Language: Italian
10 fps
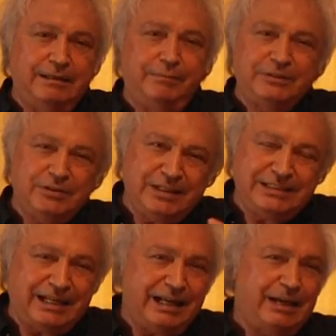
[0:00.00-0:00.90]
possono
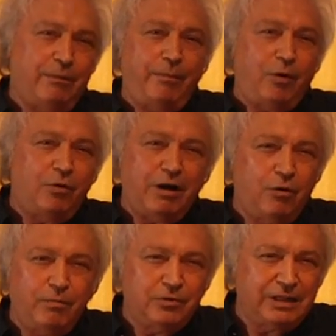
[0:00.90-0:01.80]
essere anche un poco
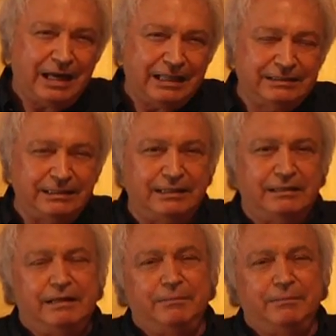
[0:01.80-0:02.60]
accomodati